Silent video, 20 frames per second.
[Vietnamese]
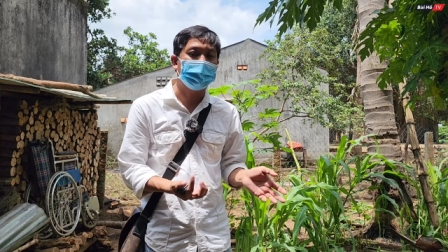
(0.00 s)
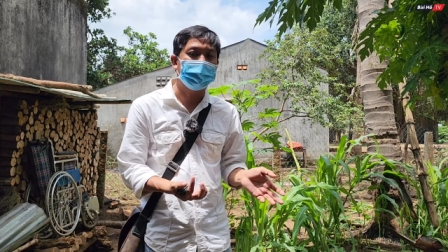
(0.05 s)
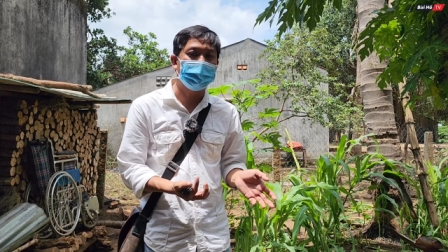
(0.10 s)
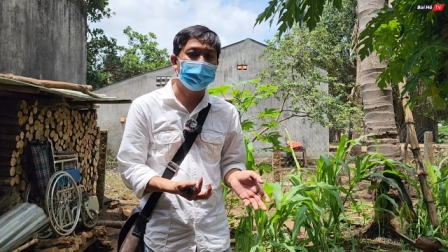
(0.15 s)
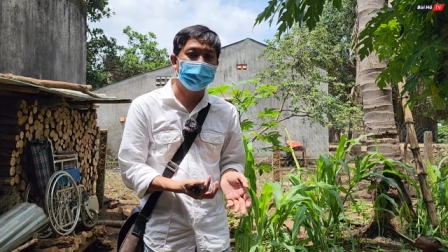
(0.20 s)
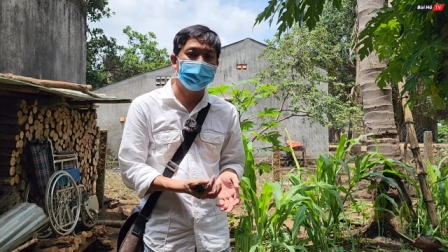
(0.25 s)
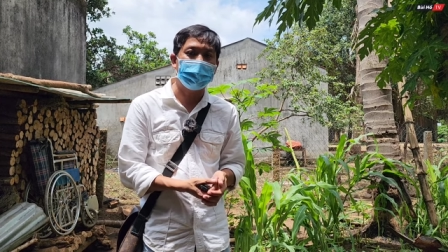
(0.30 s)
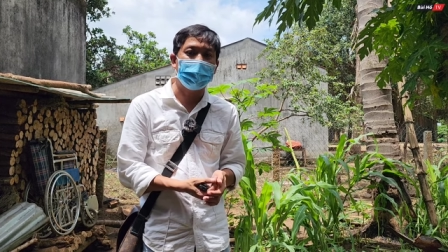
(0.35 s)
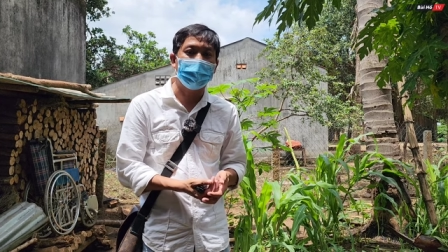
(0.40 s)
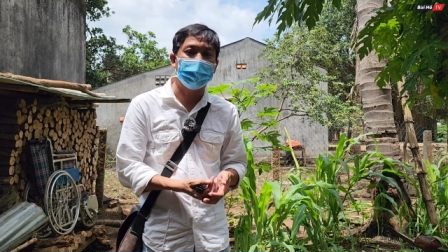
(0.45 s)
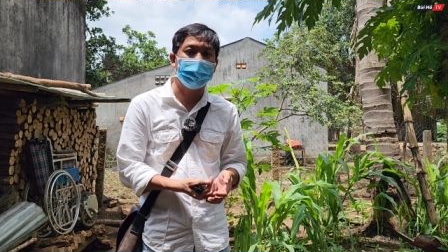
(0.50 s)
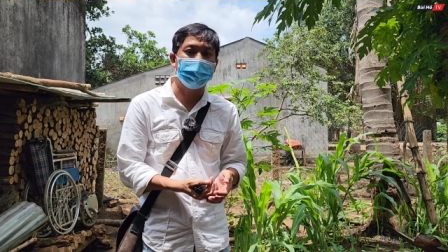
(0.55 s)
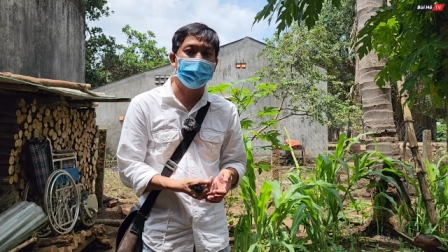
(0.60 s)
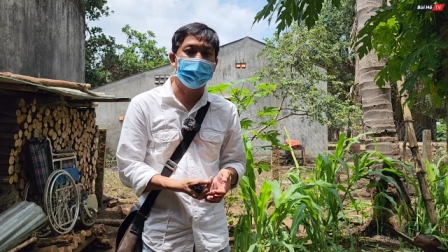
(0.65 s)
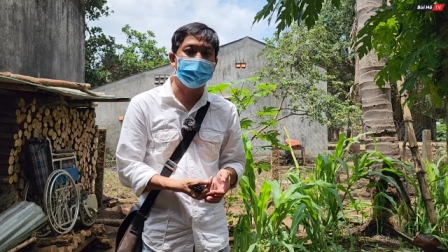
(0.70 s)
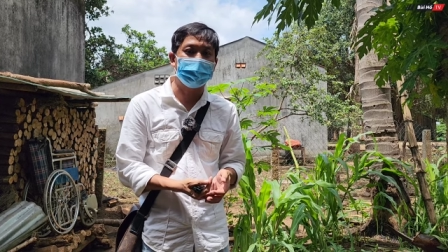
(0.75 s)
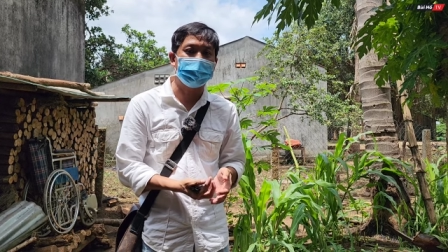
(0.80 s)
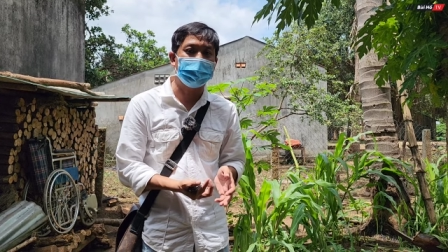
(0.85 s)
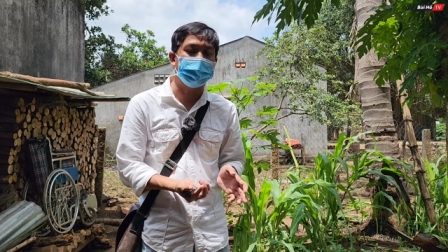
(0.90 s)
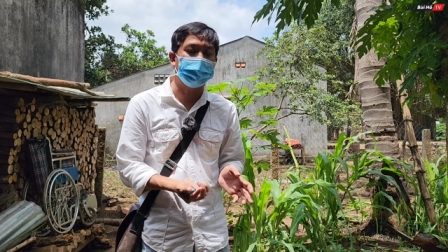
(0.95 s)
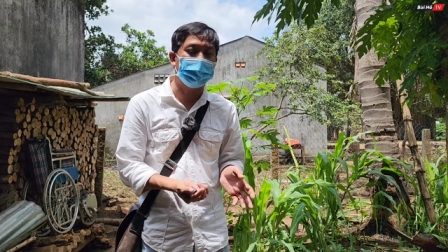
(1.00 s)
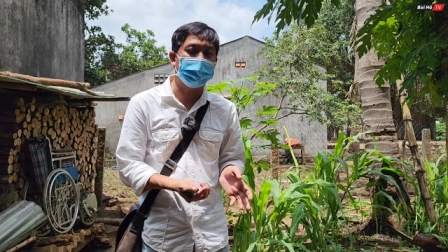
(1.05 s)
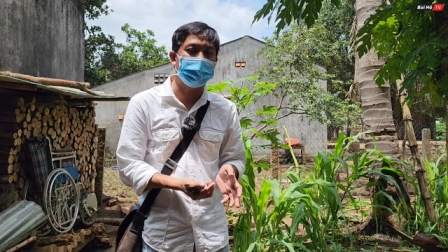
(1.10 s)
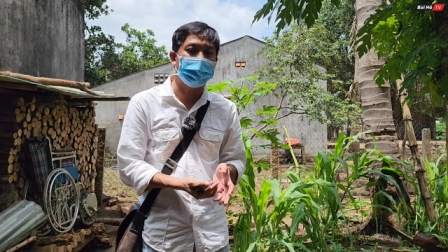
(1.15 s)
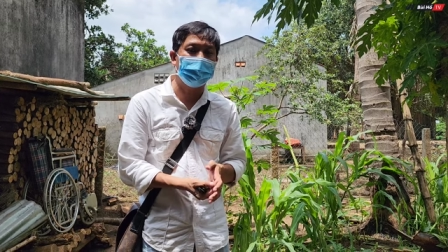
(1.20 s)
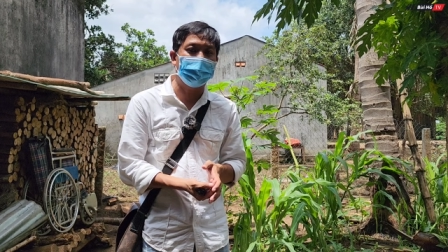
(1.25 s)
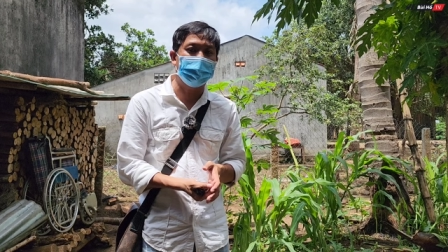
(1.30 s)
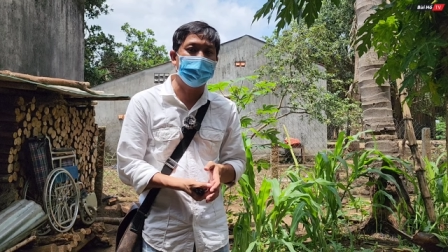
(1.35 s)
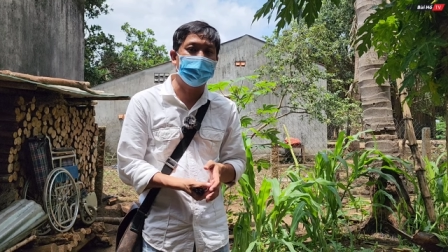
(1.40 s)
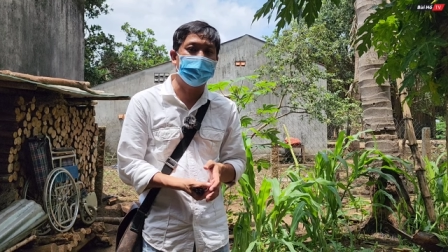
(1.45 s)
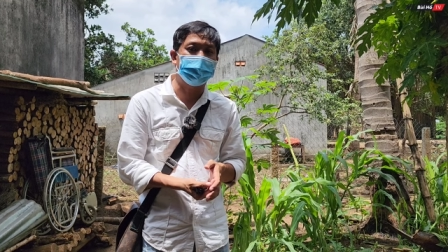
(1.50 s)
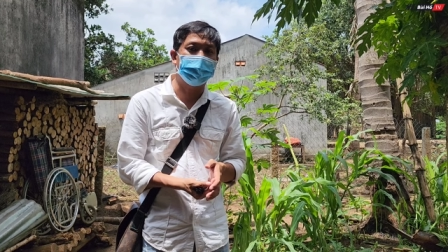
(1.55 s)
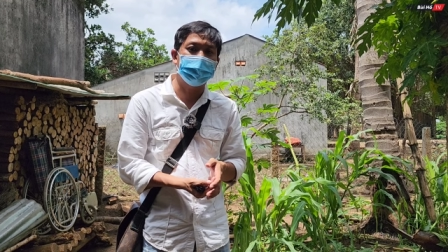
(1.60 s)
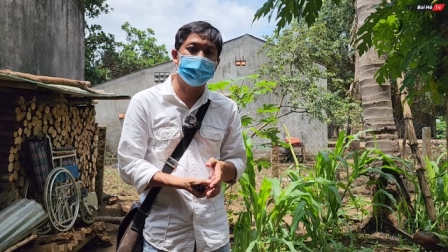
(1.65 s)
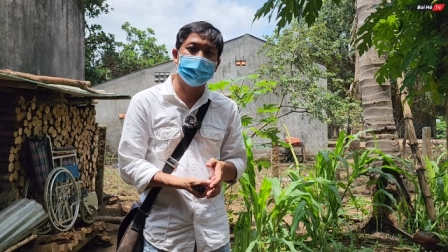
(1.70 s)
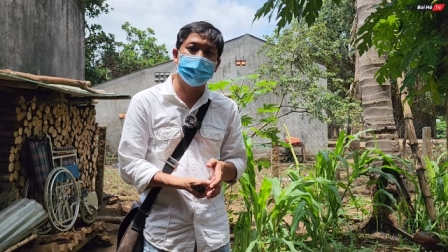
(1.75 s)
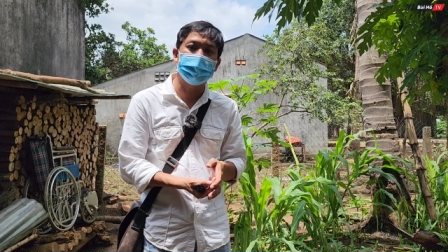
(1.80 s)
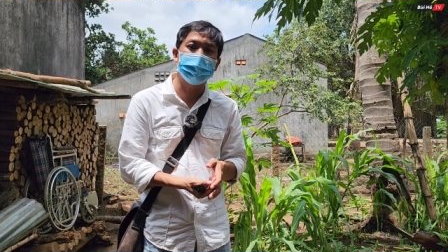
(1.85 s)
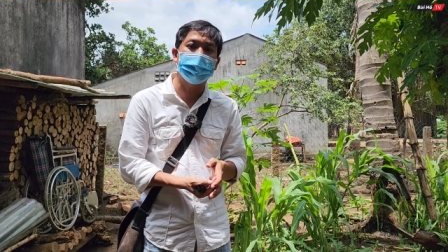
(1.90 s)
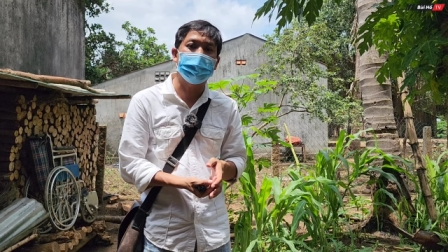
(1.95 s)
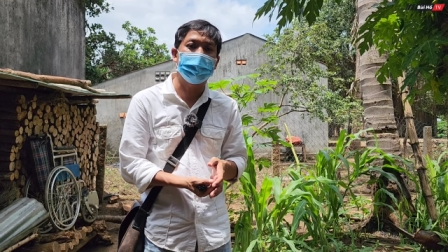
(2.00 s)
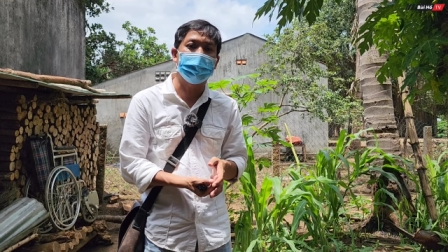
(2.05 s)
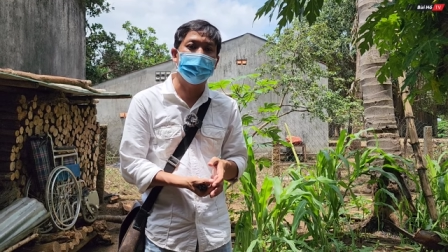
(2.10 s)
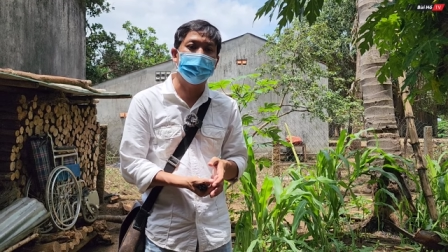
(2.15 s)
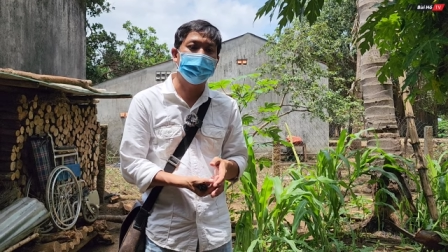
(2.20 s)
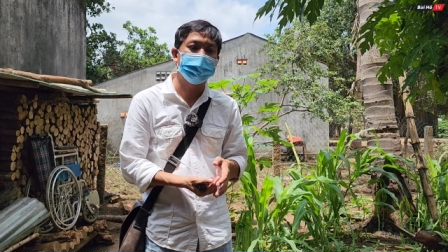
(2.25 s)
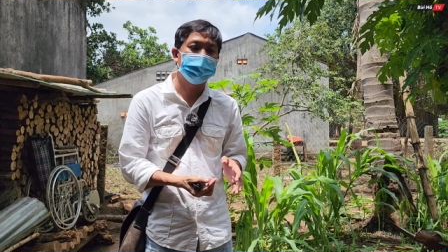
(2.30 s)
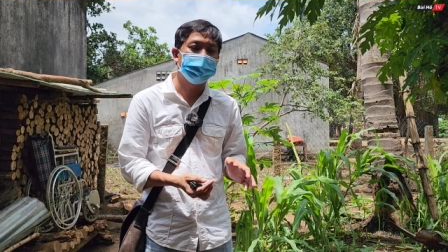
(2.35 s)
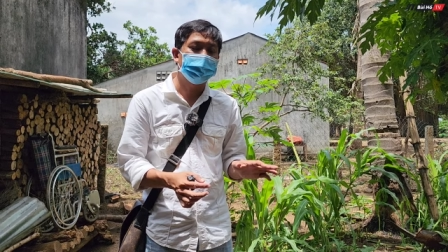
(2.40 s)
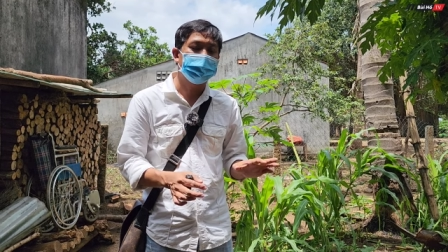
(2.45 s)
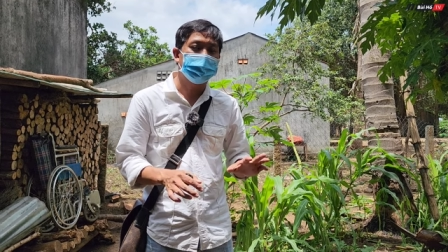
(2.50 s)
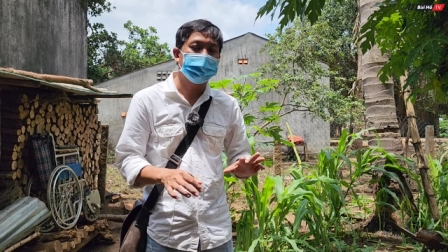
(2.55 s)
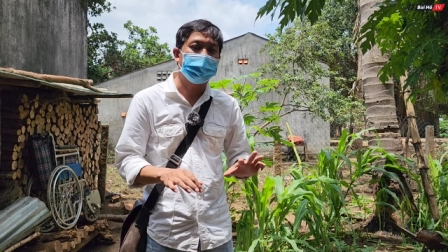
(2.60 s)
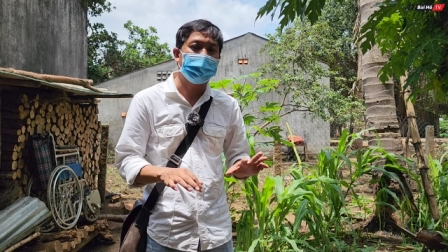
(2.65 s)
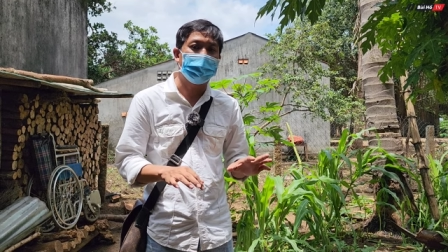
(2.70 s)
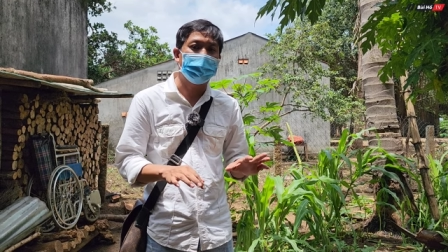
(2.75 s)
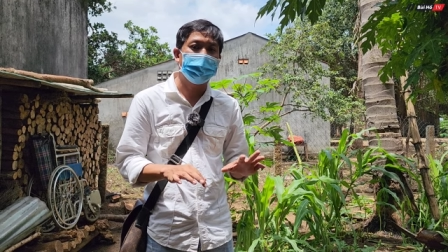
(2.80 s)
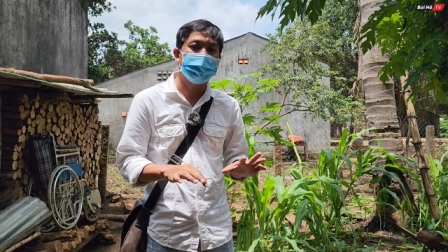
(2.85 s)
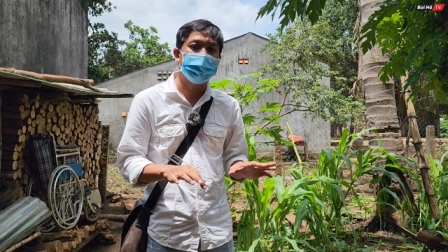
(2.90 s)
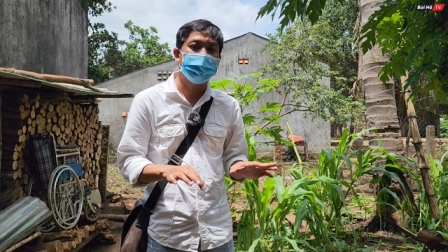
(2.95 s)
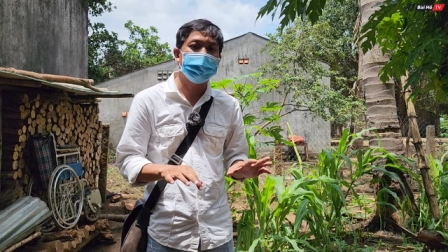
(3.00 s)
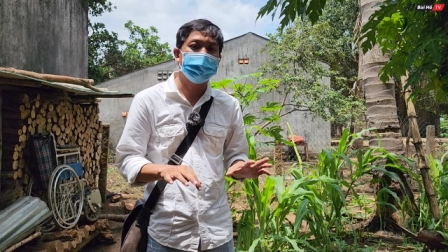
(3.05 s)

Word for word: thời điểm này thì căn bệnh này coi như là đã